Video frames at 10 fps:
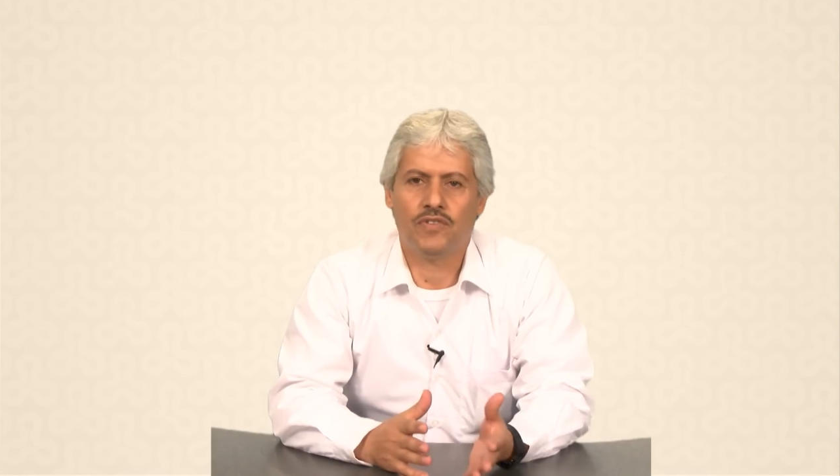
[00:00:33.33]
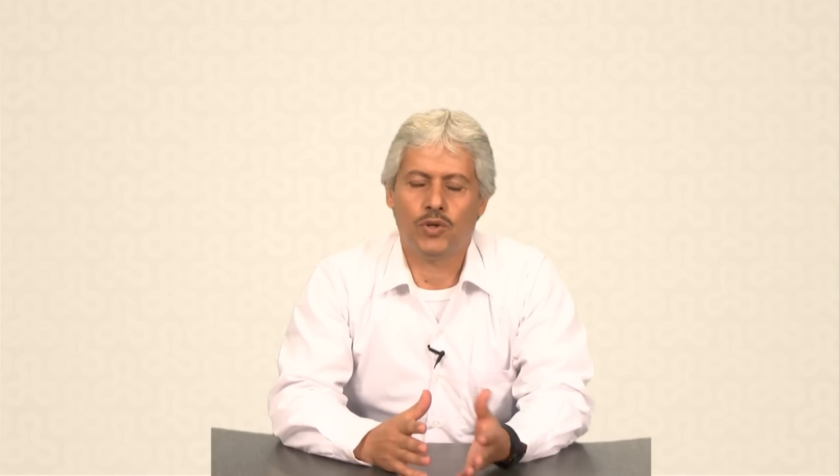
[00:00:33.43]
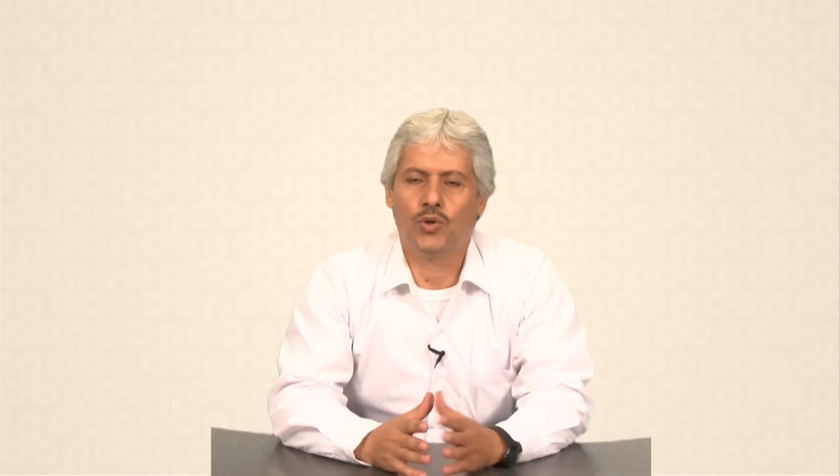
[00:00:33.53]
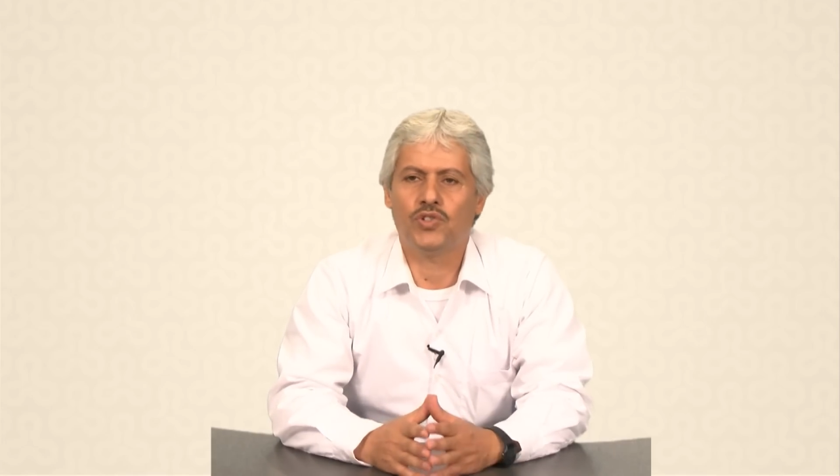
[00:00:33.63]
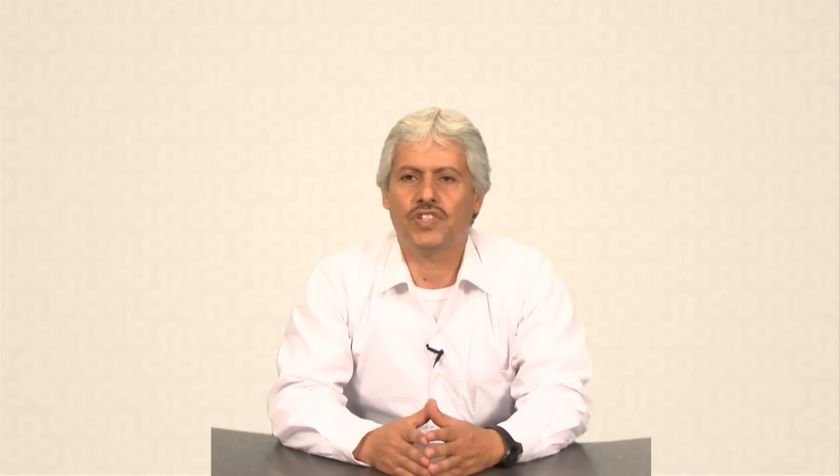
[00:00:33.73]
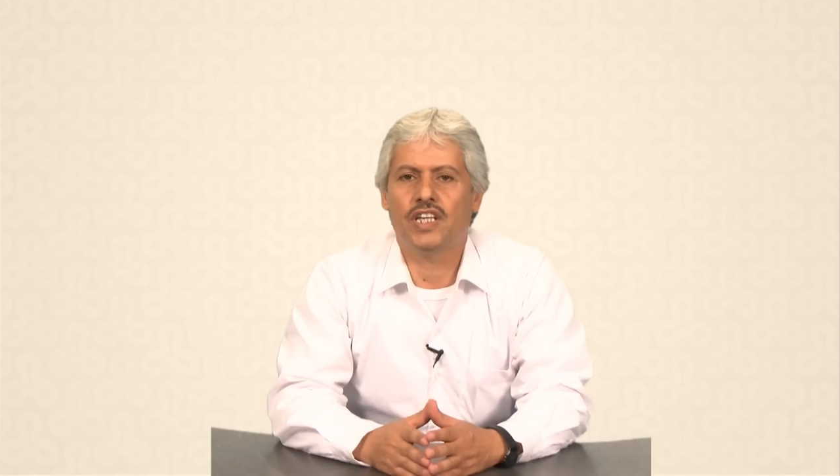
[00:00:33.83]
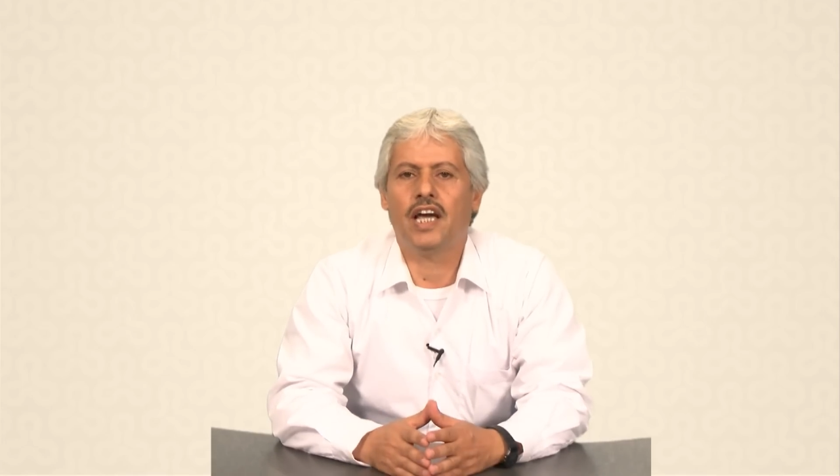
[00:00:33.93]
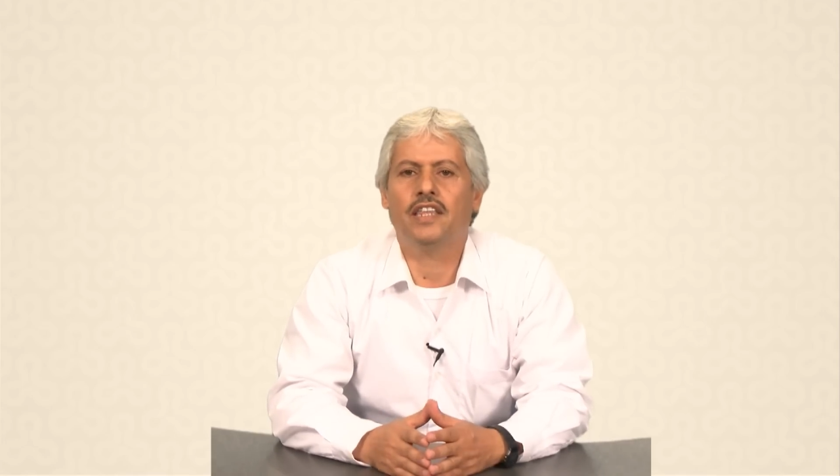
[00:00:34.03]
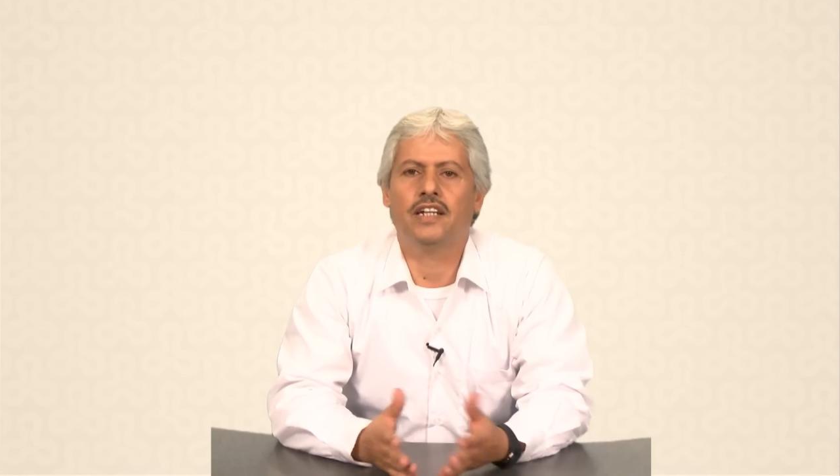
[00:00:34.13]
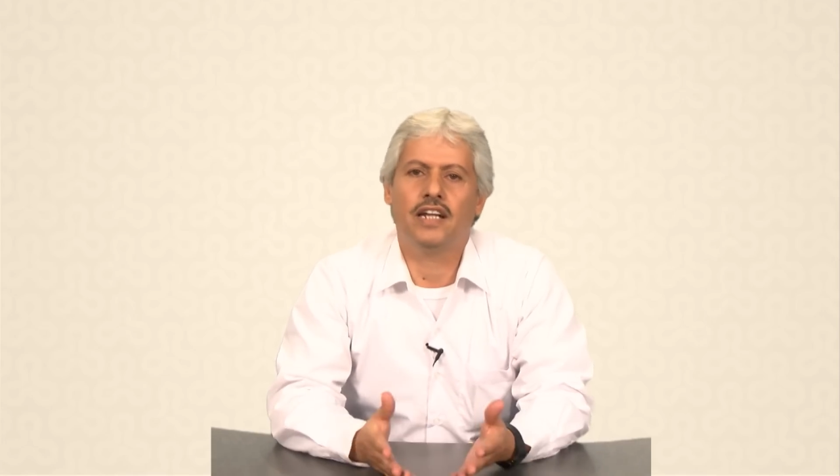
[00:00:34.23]
فيغوتسكي،
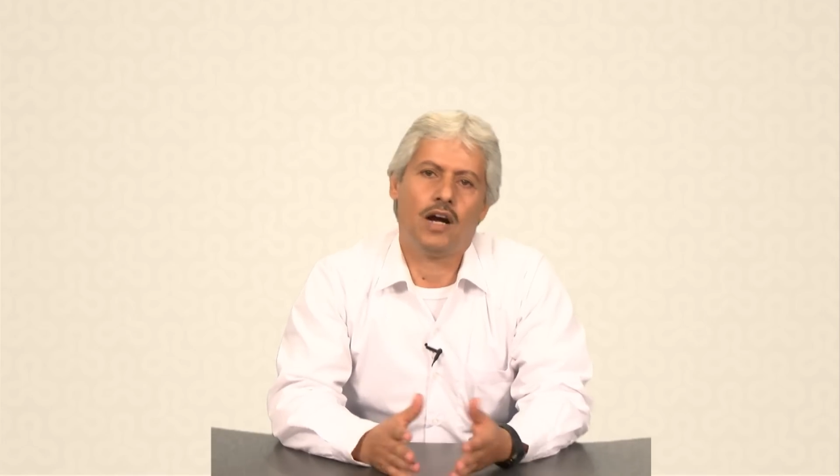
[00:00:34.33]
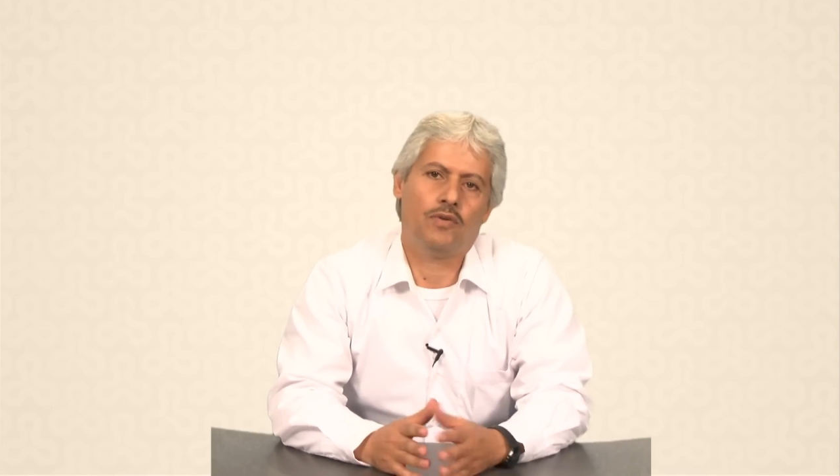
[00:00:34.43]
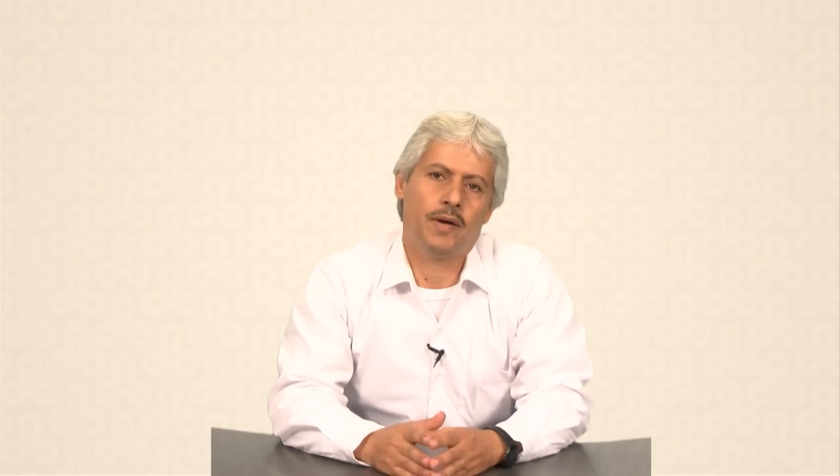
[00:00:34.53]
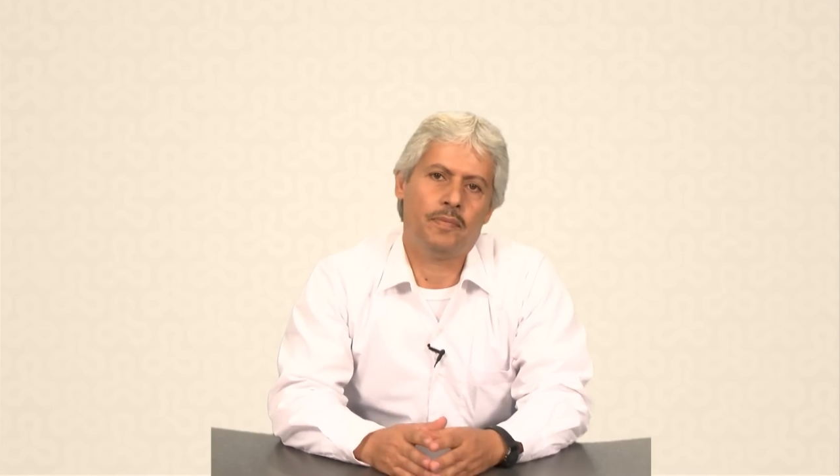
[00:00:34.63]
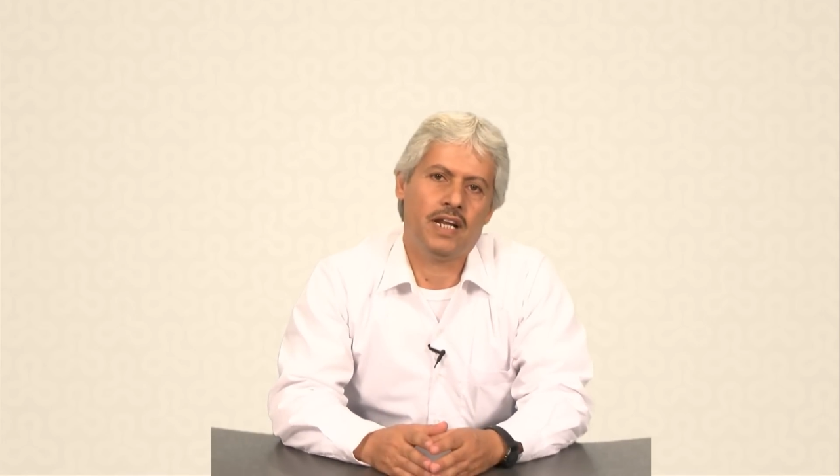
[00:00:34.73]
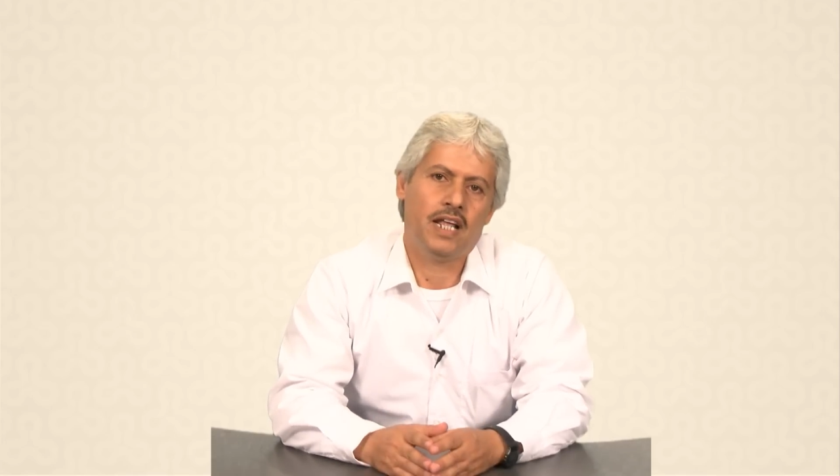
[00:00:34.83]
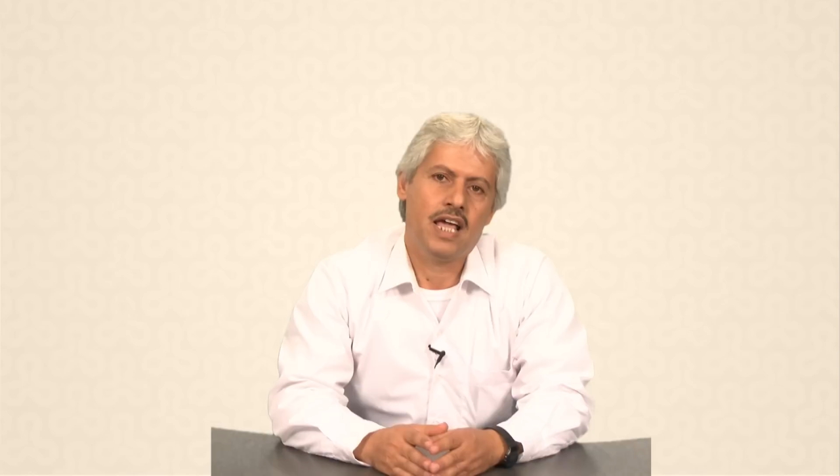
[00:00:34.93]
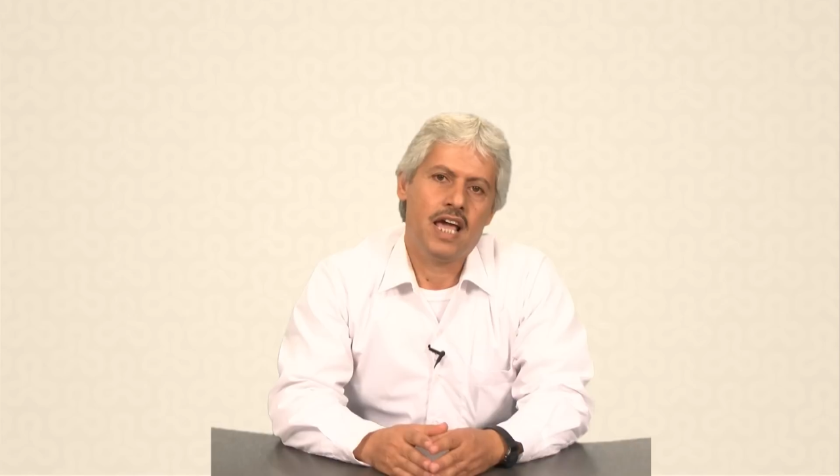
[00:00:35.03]
ايضا العوامل